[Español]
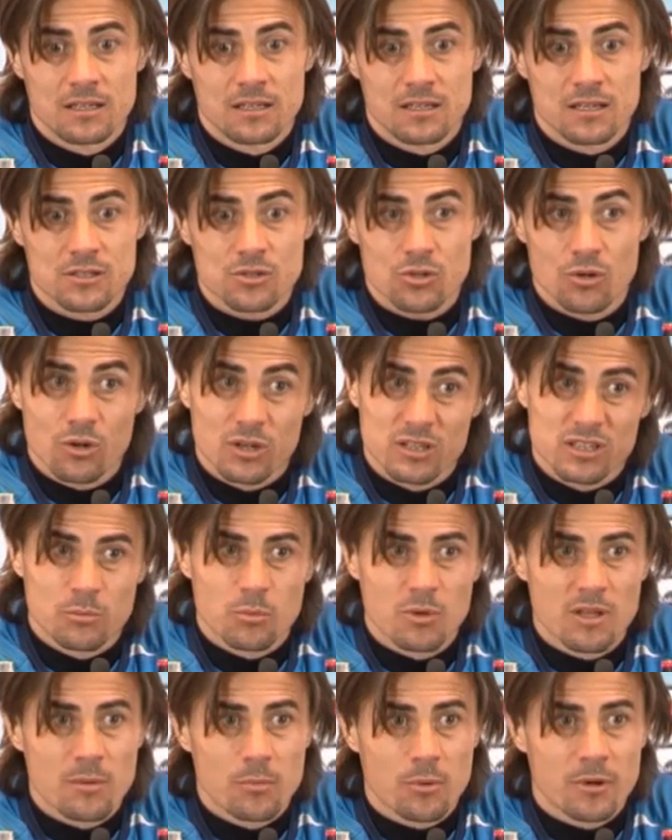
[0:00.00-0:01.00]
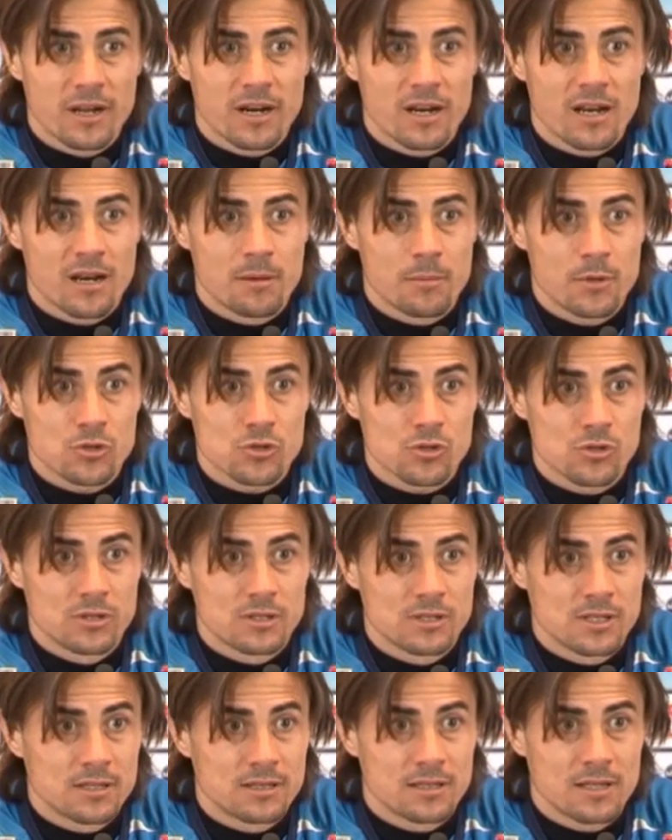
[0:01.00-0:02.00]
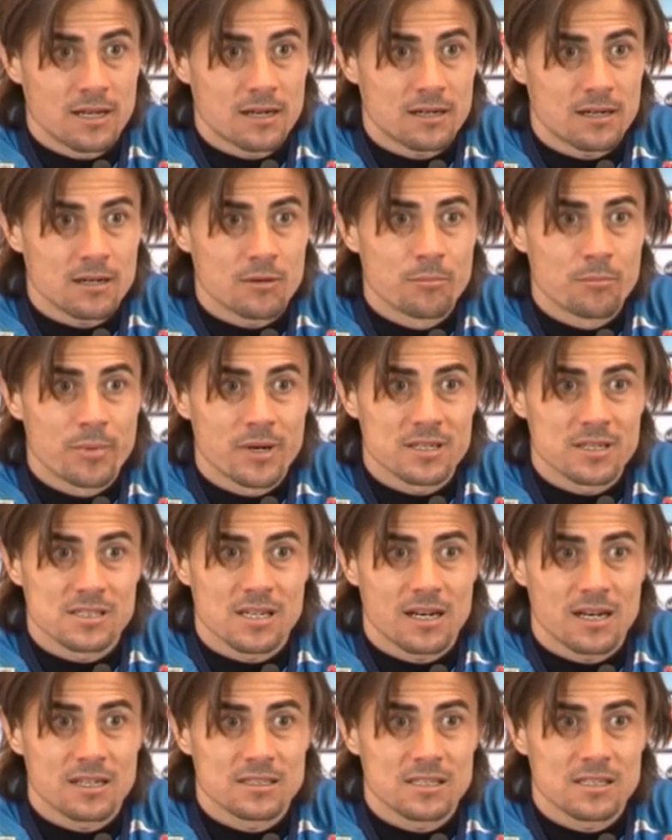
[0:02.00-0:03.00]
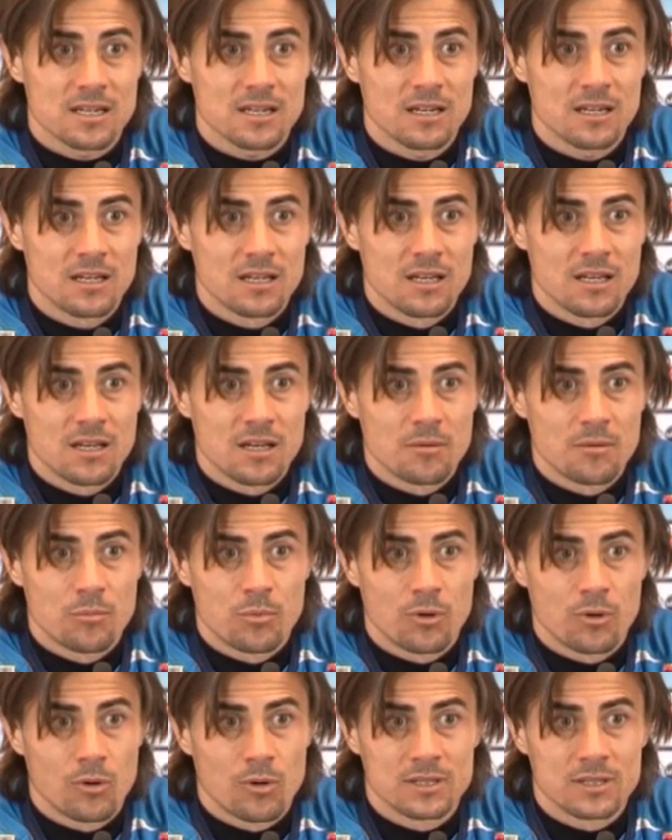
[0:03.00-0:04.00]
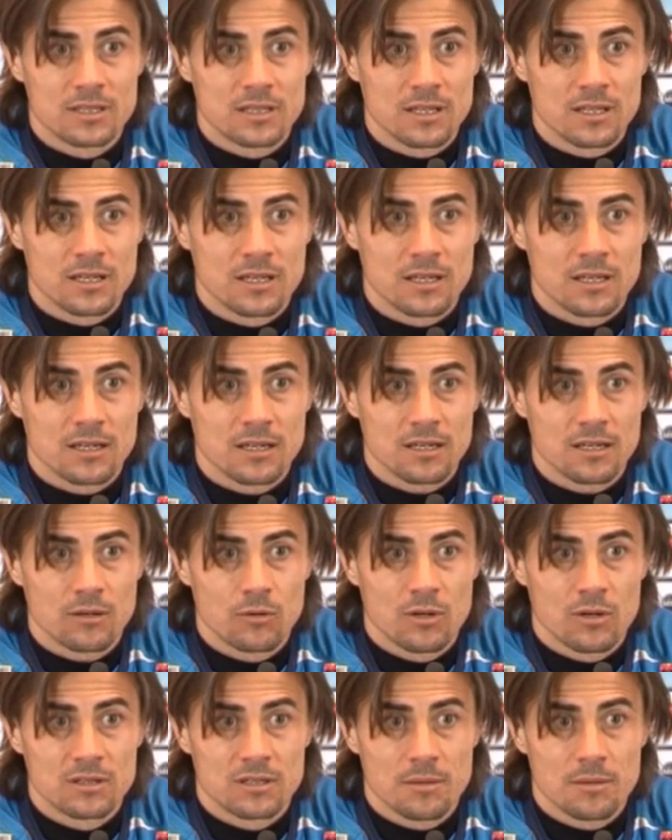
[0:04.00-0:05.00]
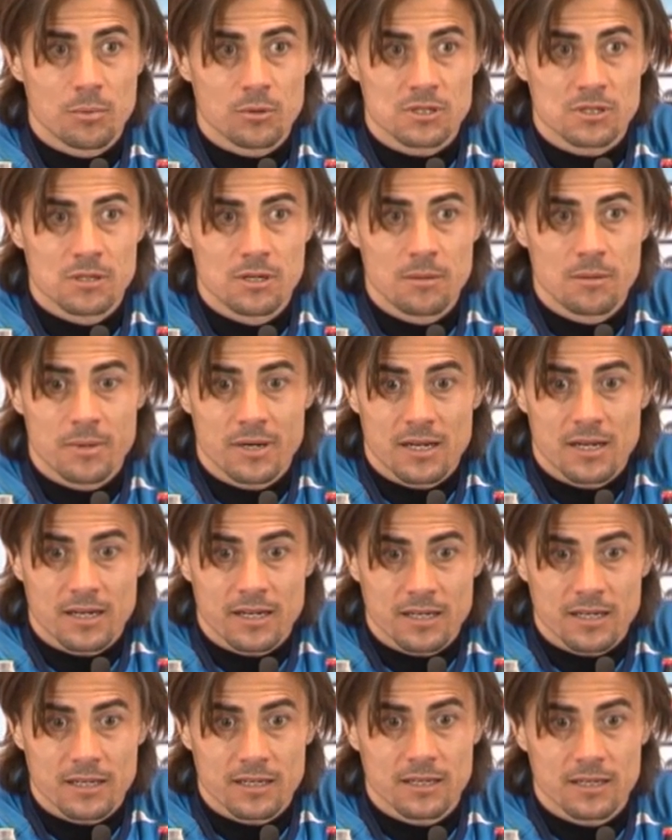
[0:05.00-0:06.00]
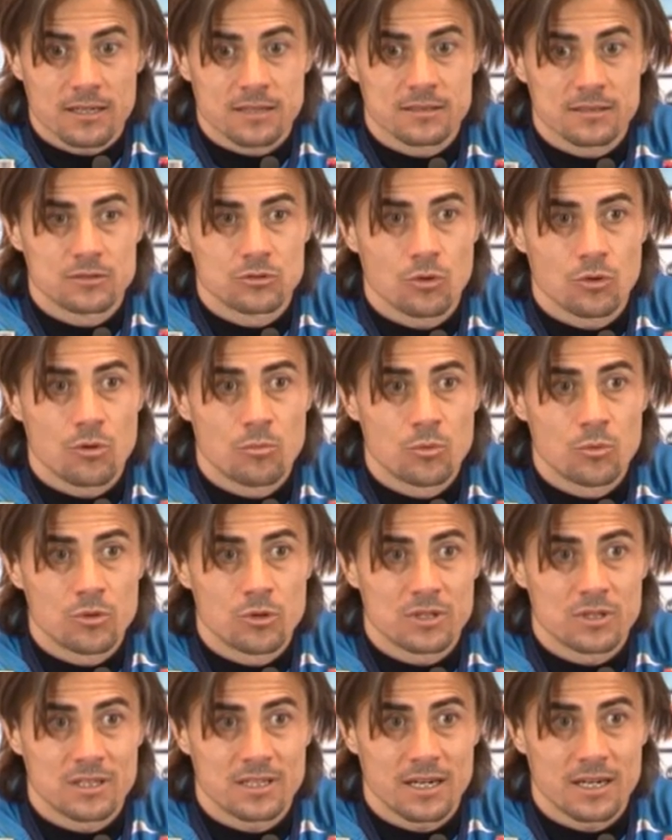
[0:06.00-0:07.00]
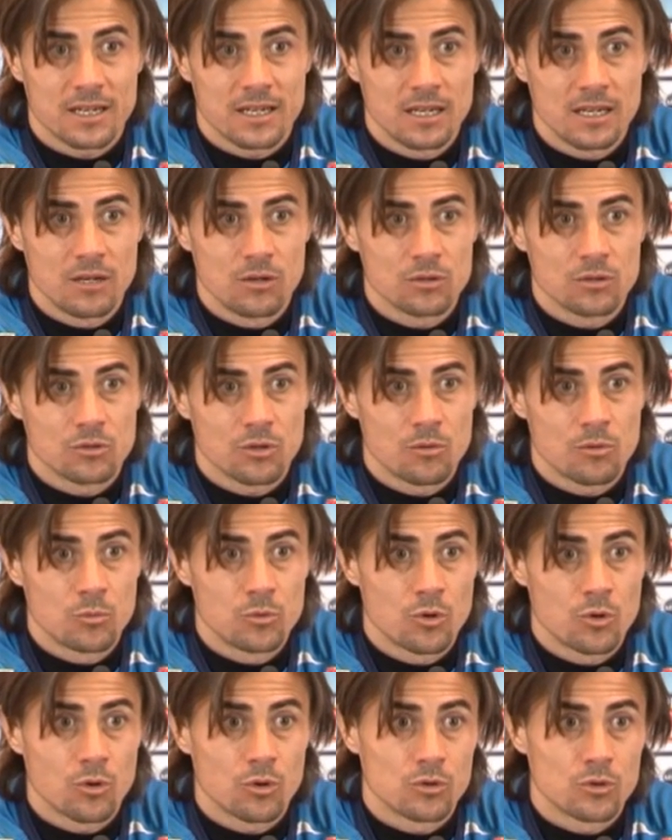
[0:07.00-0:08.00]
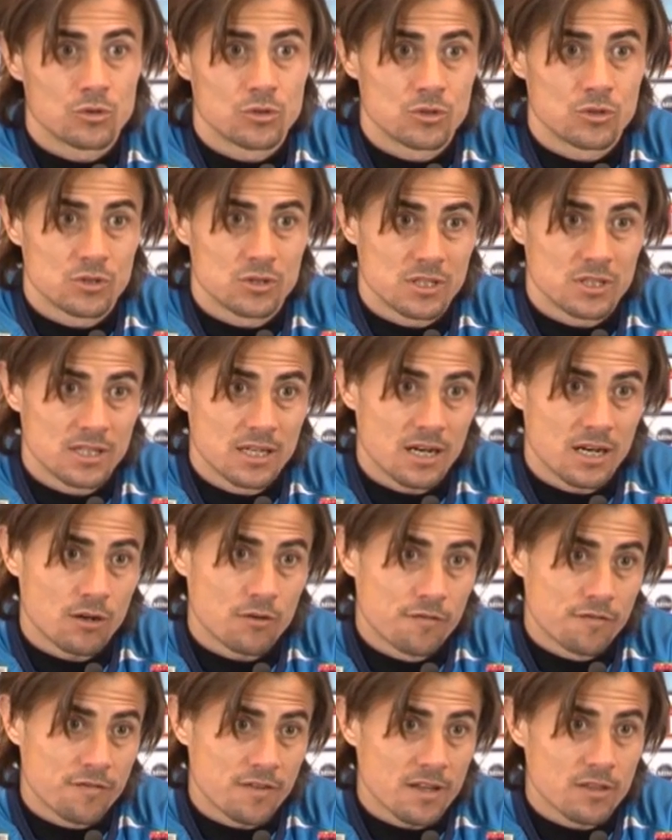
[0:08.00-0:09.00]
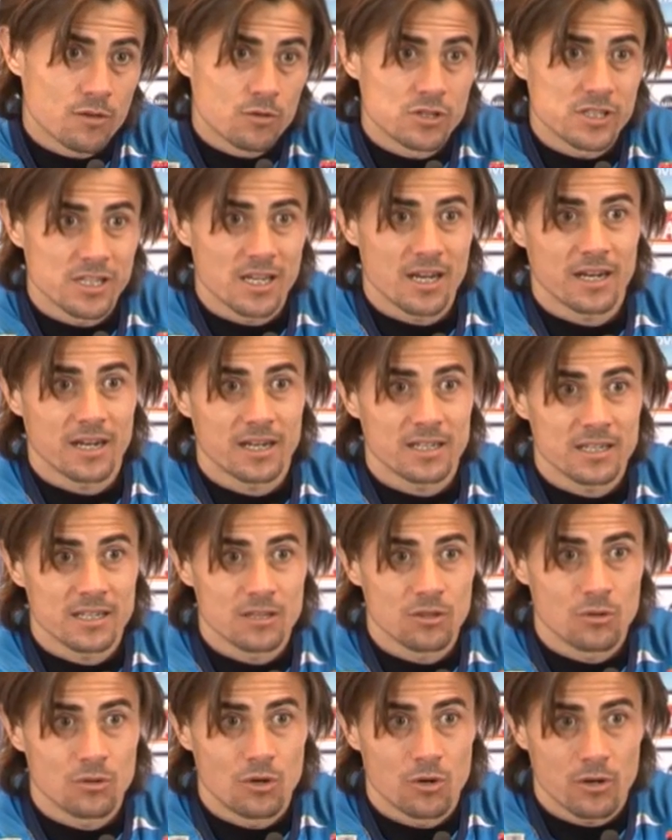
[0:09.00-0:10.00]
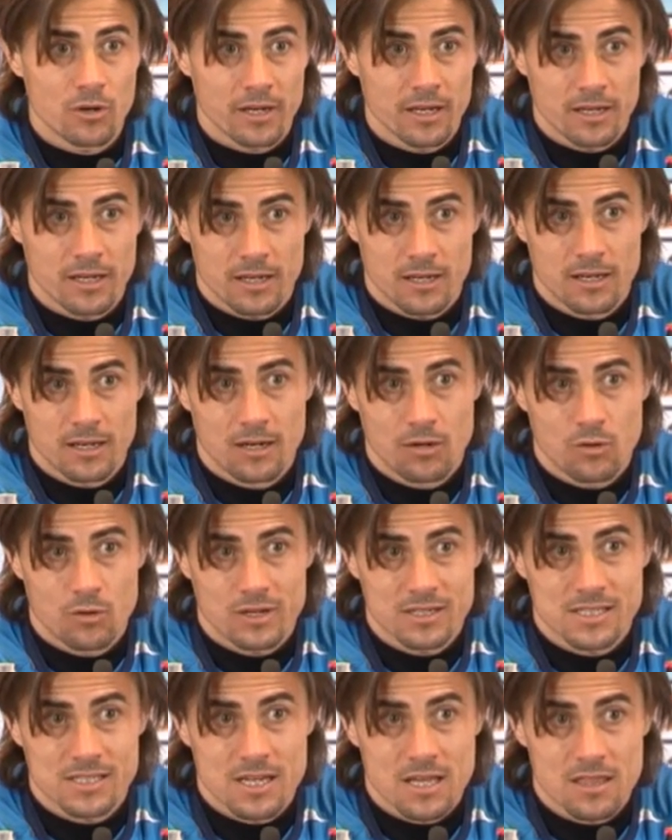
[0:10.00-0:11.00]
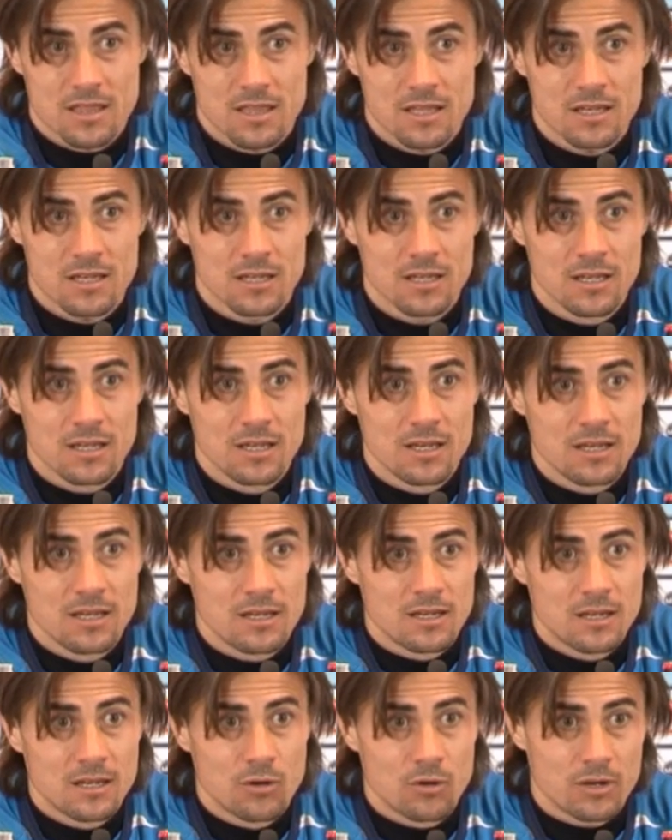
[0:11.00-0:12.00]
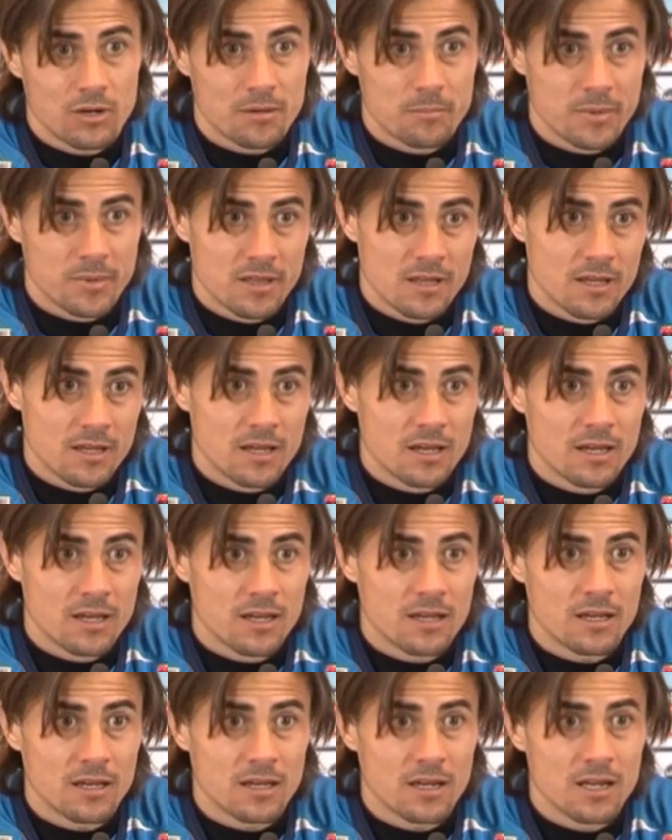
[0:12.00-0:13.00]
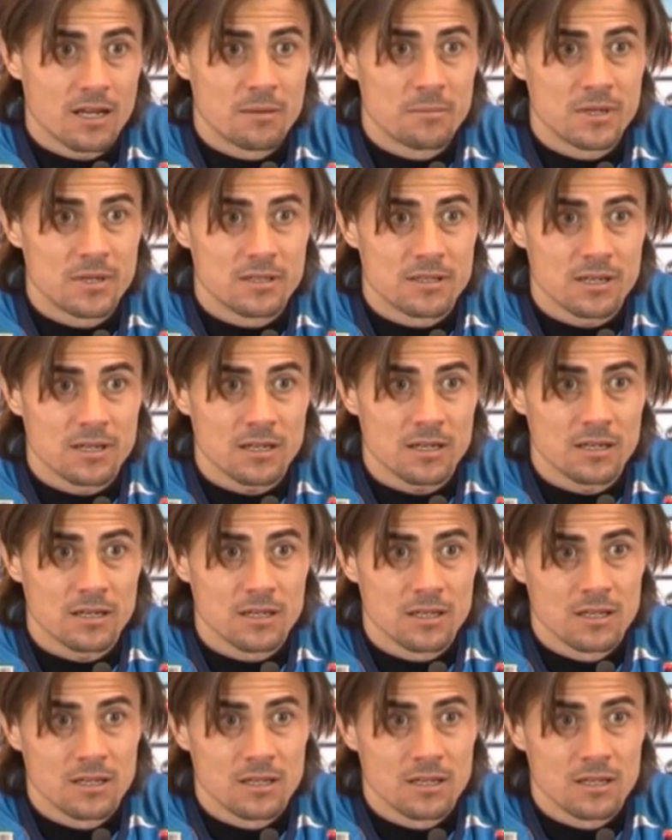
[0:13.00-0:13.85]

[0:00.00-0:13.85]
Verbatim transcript: eso es lo que te puede poner nervioso, intentar romper esa racha pues lo antes, lo antes posible para que todo el mundo esté tranquilo, todo el mundo siga confiando y siga creyendo en lo que, en lo que se hace y lo que pide el míster.